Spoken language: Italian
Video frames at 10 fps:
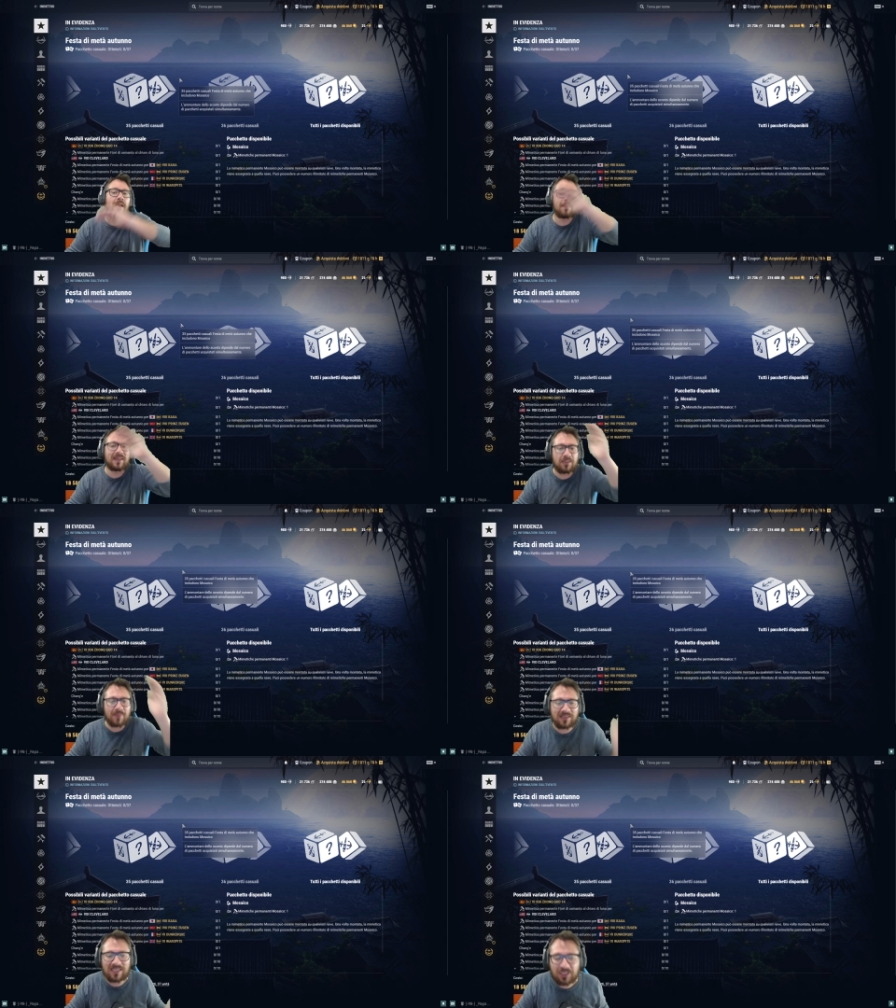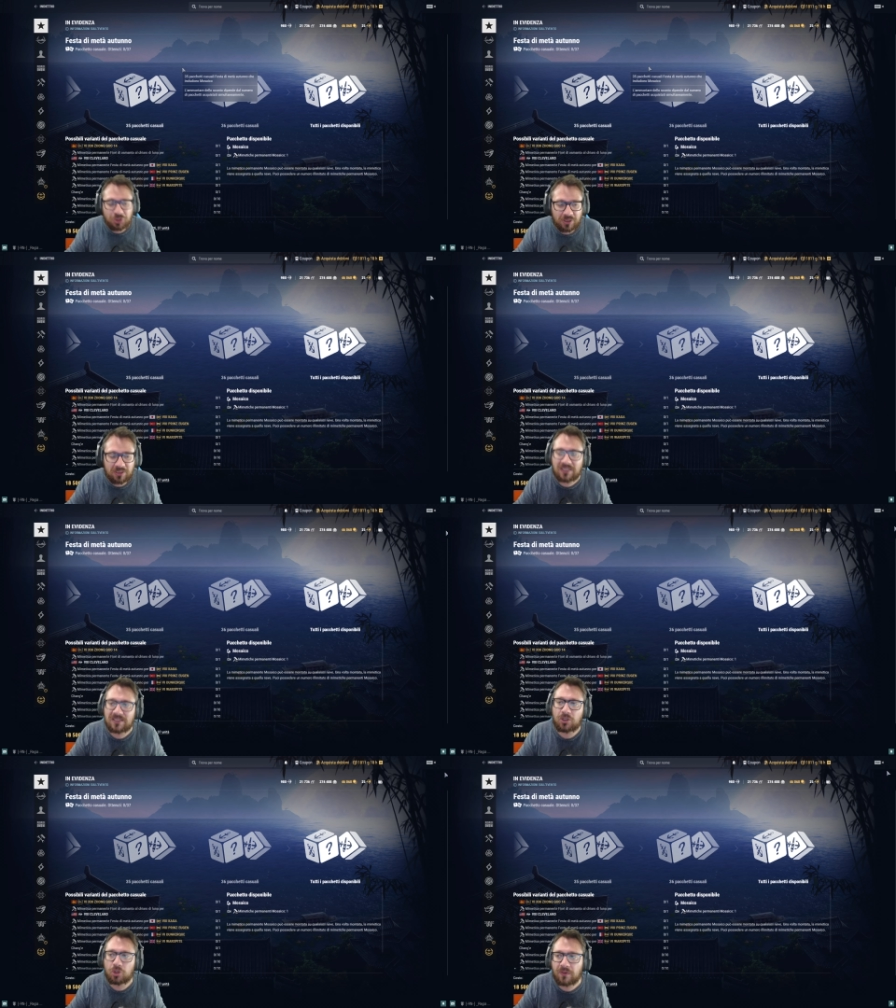matematica certezza
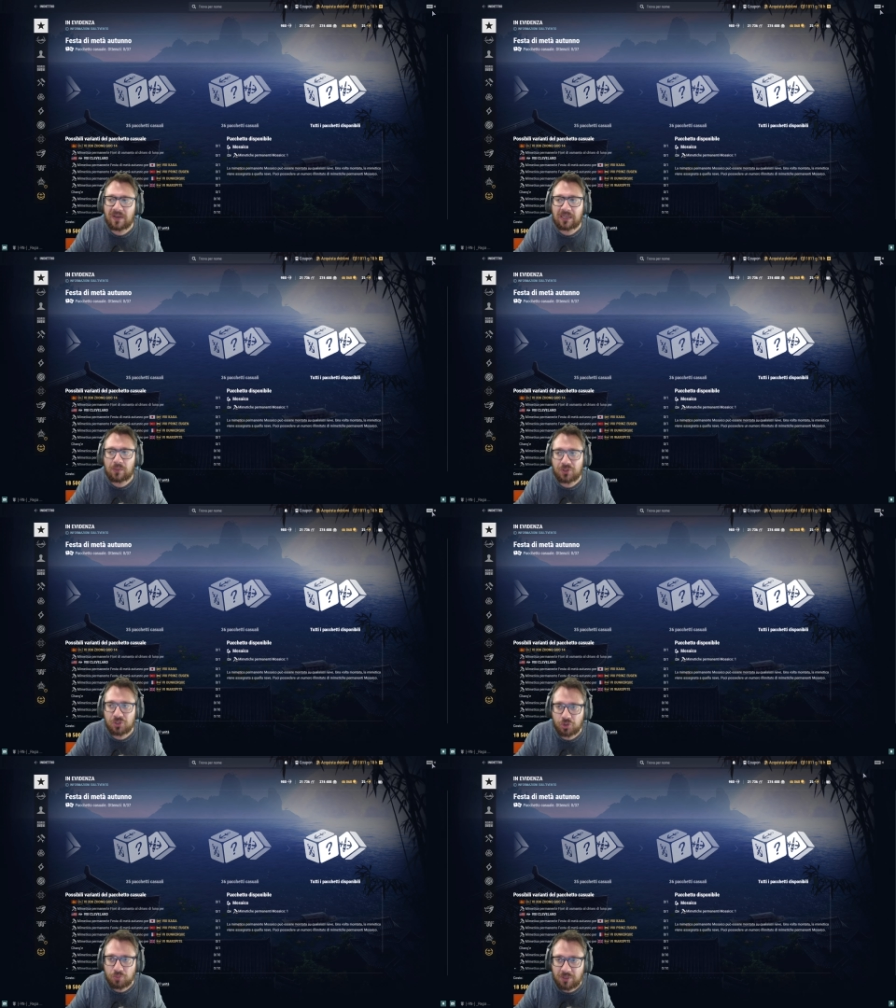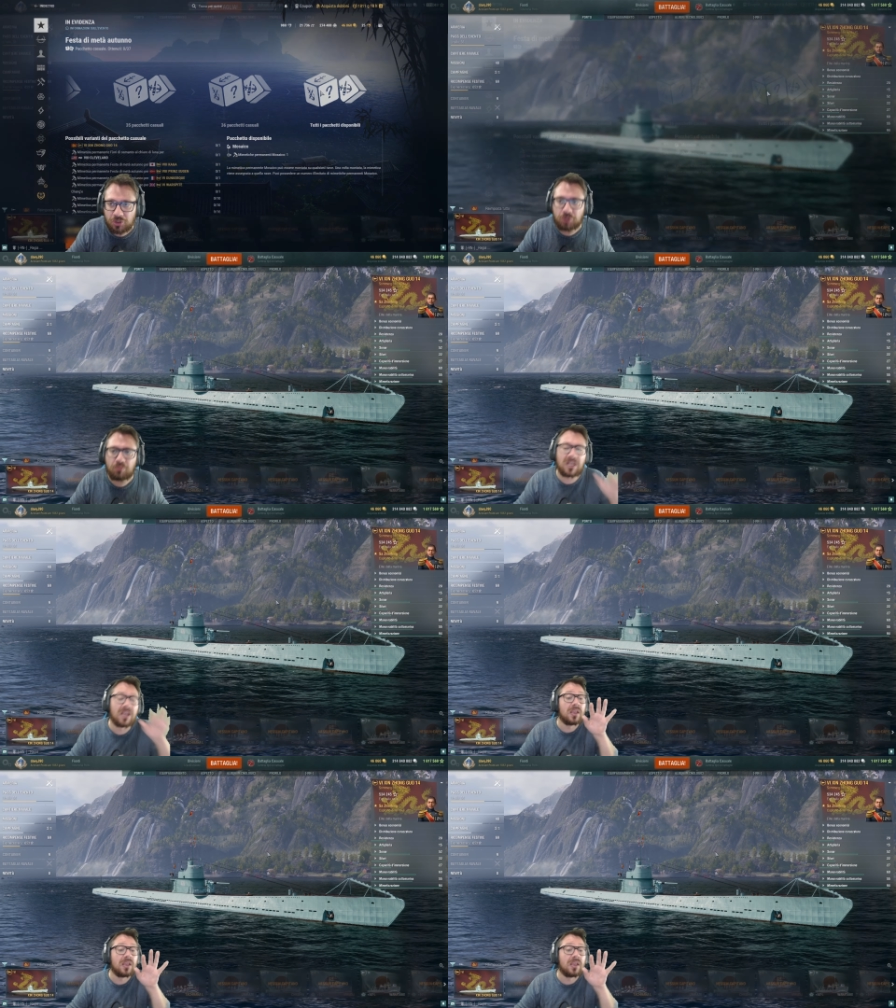di trovare questo sommergibile.